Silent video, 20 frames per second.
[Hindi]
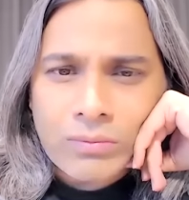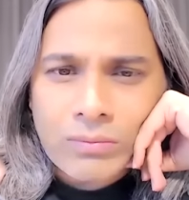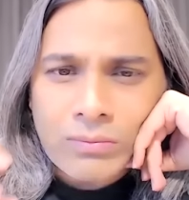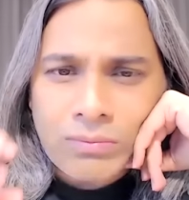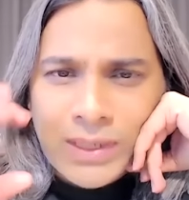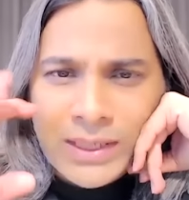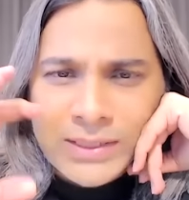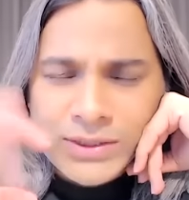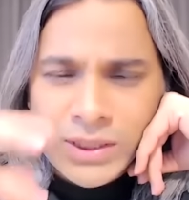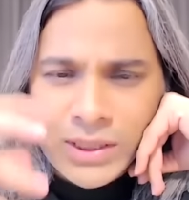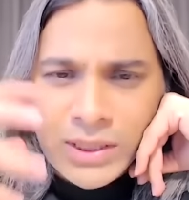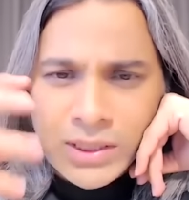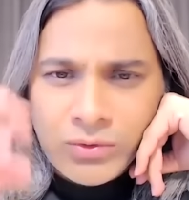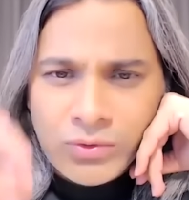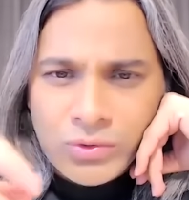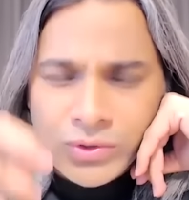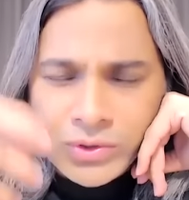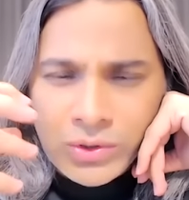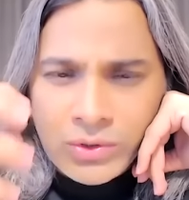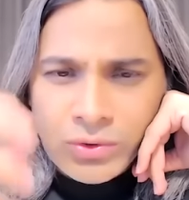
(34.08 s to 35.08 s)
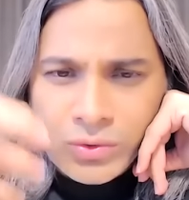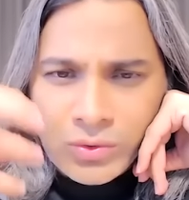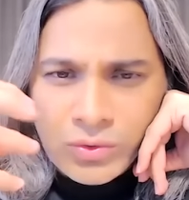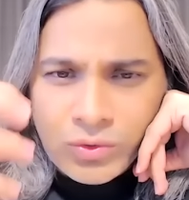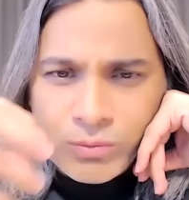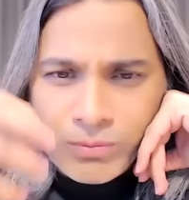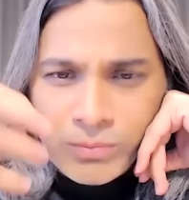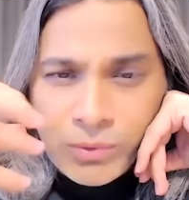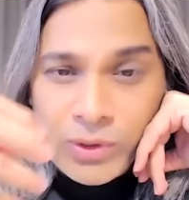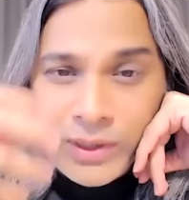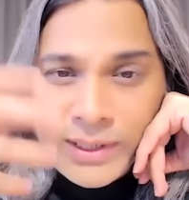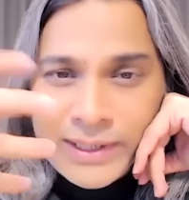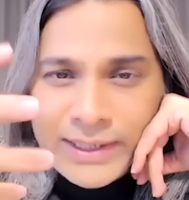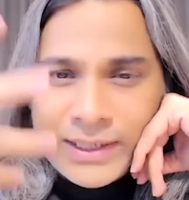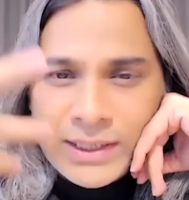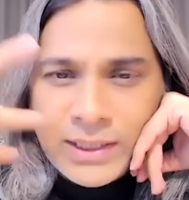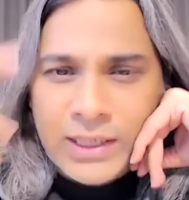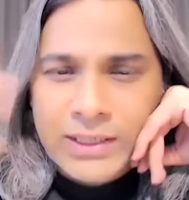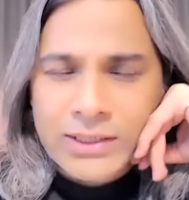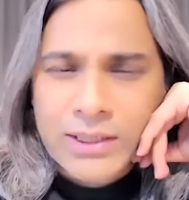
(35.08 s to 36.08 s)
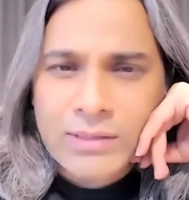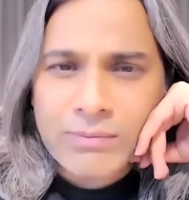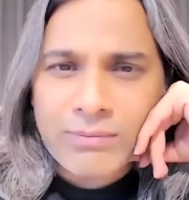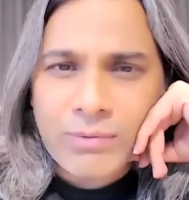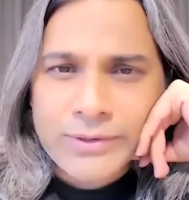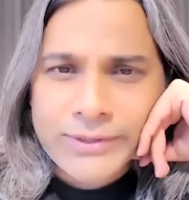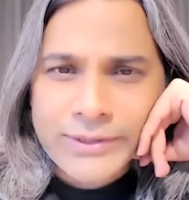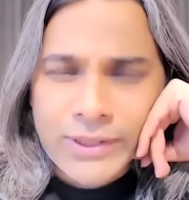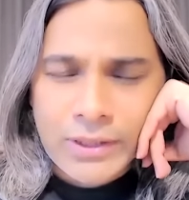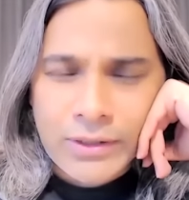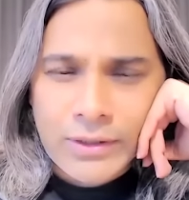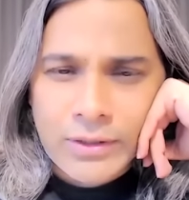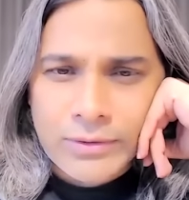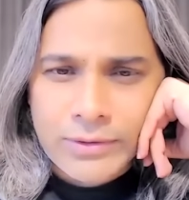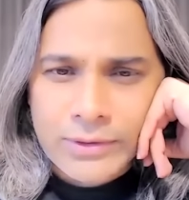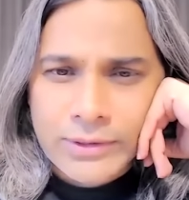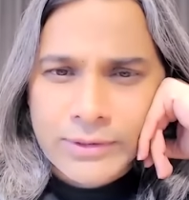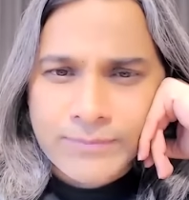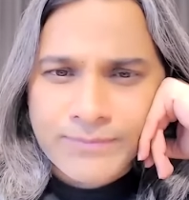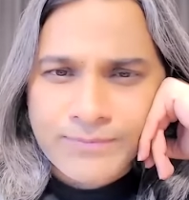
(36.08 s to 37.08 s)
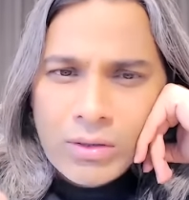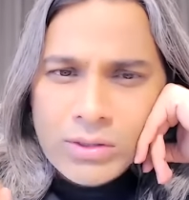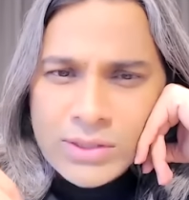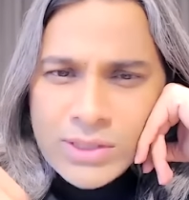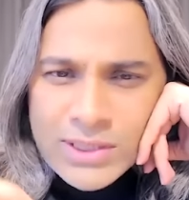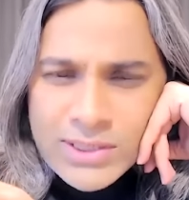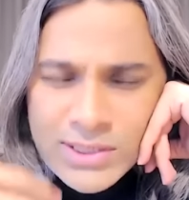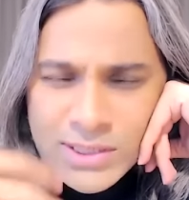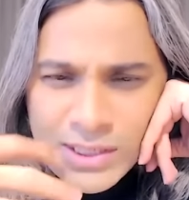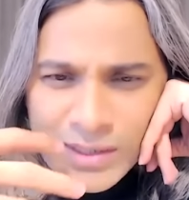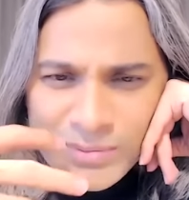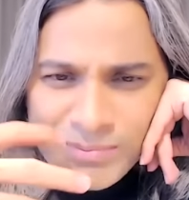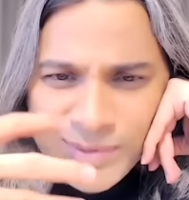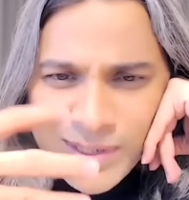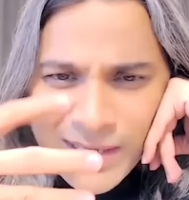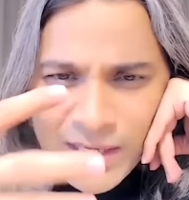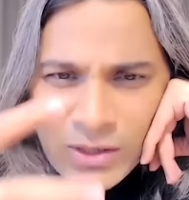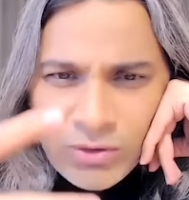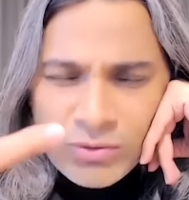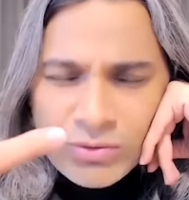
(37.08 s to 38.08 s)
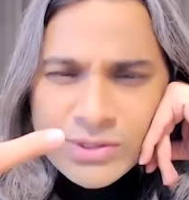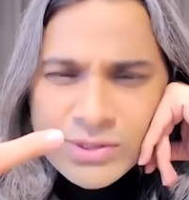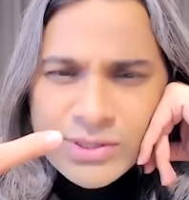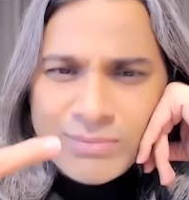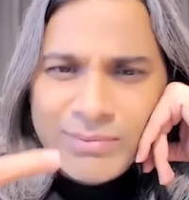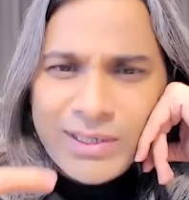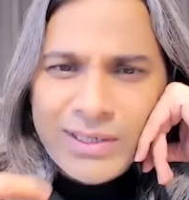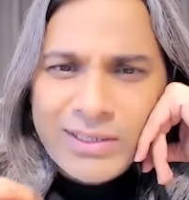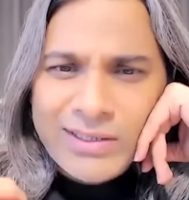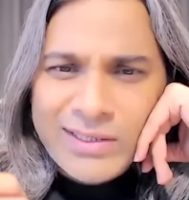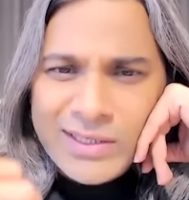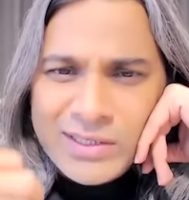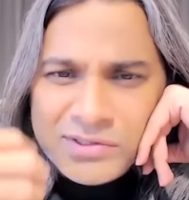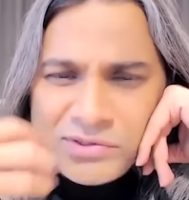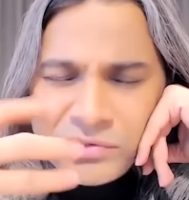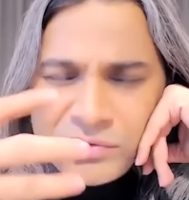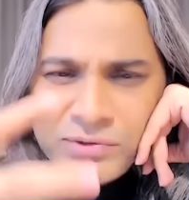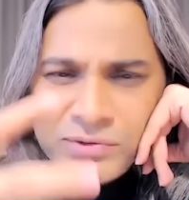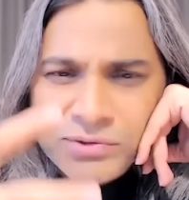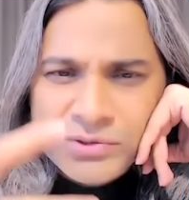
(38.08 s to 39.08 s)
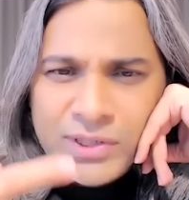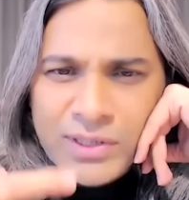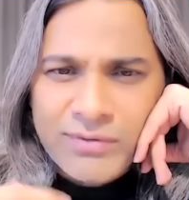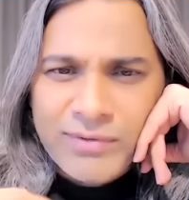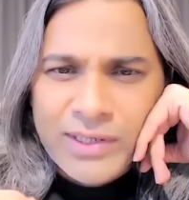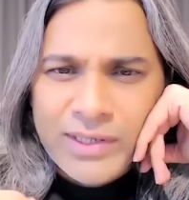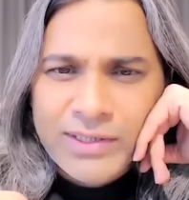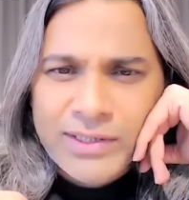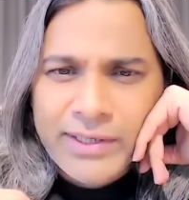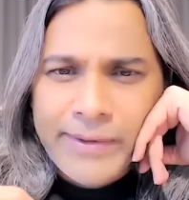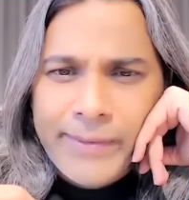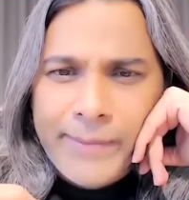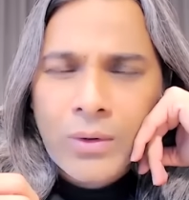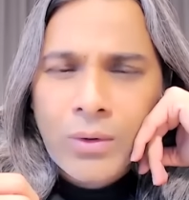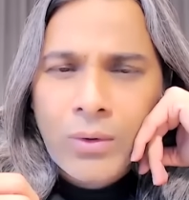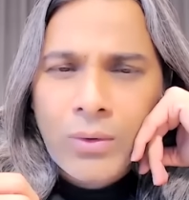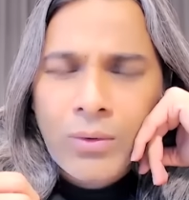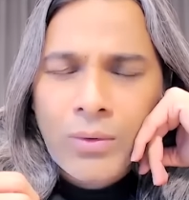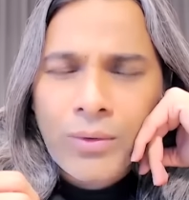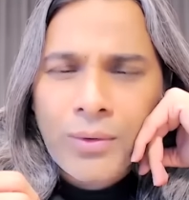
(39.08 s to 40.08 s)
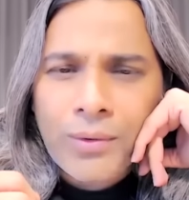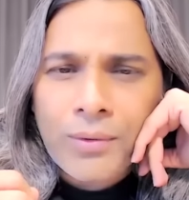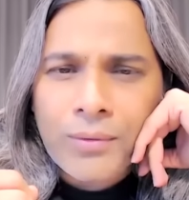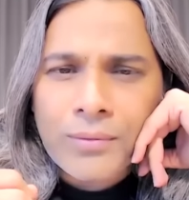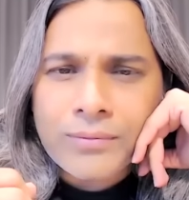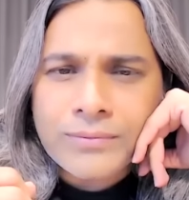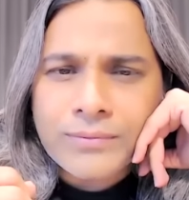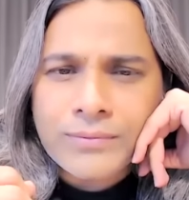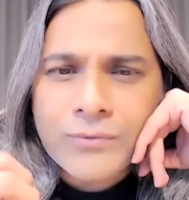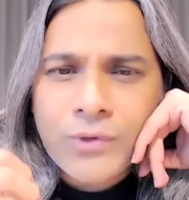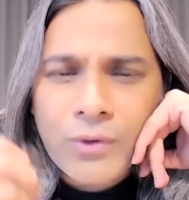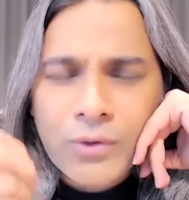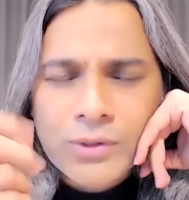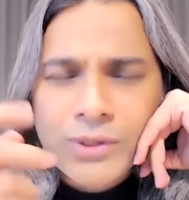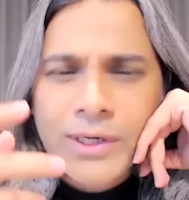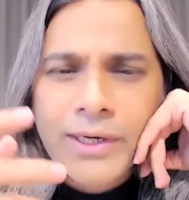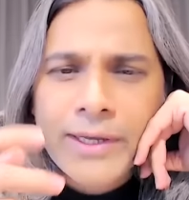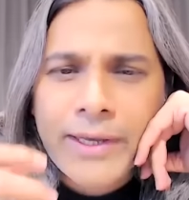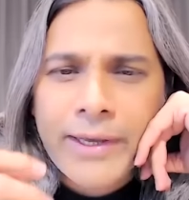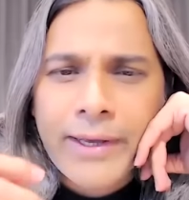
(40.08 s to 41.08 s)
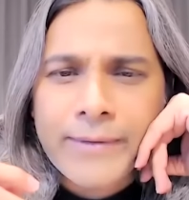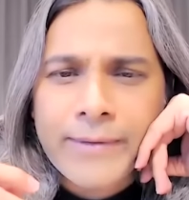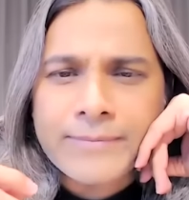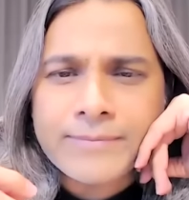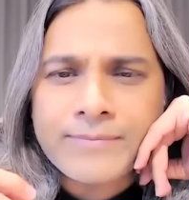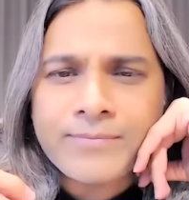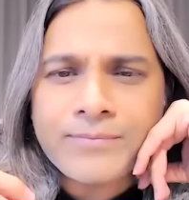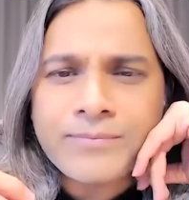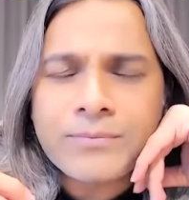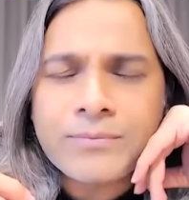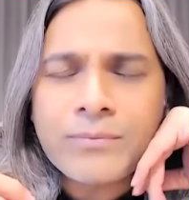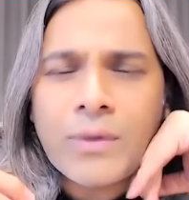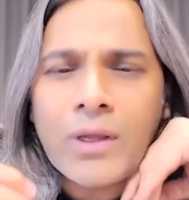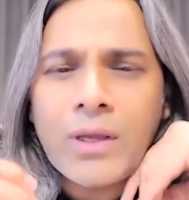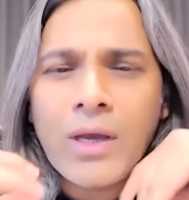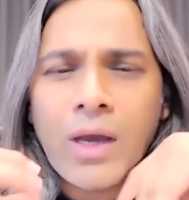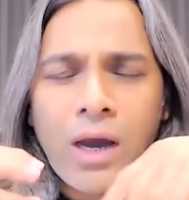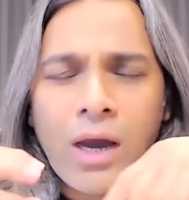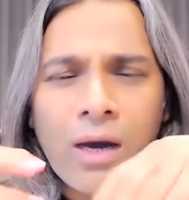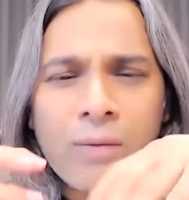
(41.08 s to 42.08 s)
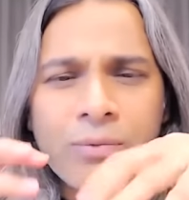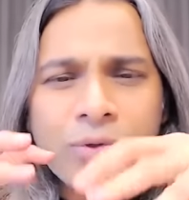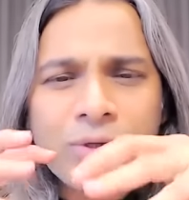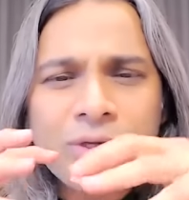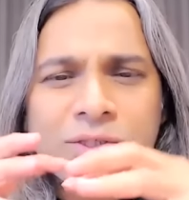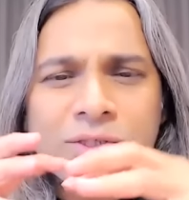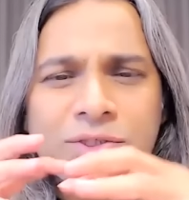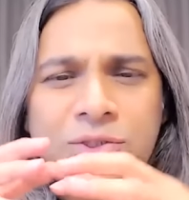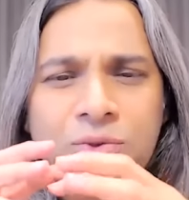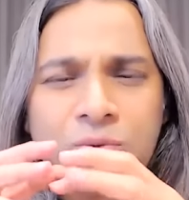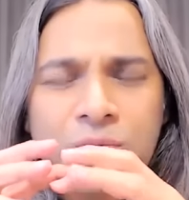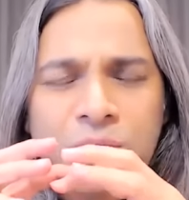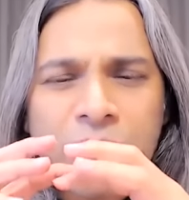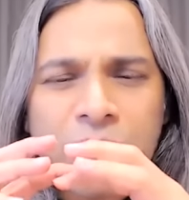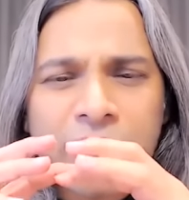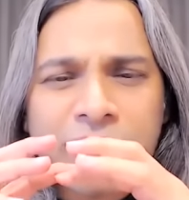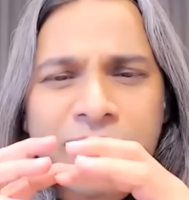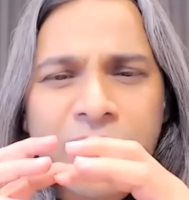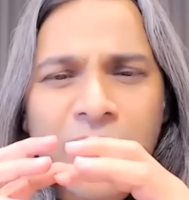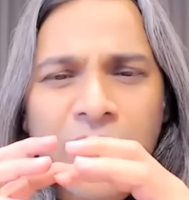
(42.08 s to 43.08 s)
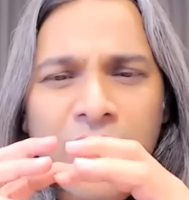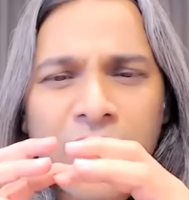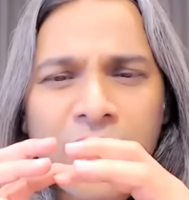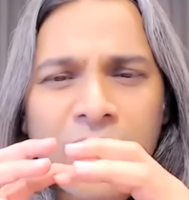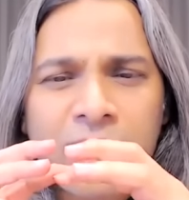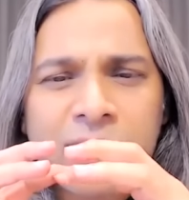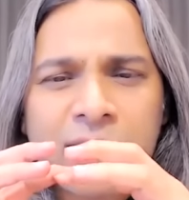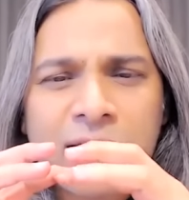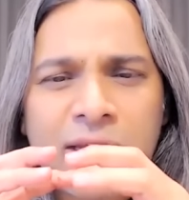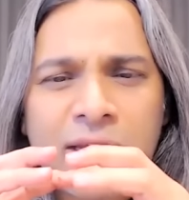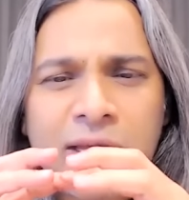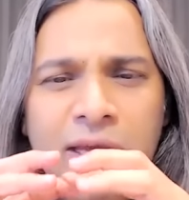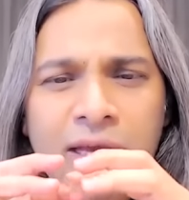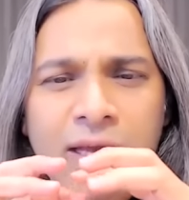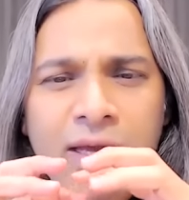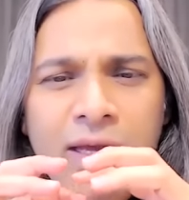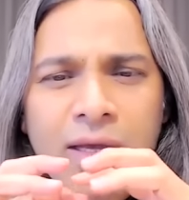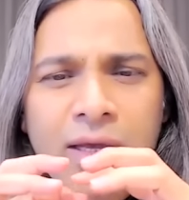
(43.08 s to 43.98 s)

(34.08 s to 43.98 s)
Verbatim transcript: नेचुरली कुछ लोगों को बोलने की आदत बहुत ज्यादा होती है और जैसे ही आप नए लोगों से मिलते हैं इंट्रोड्यूस करवाते हैं तो होता क्या है कि आप उनके स्कूल ऑफ थाट के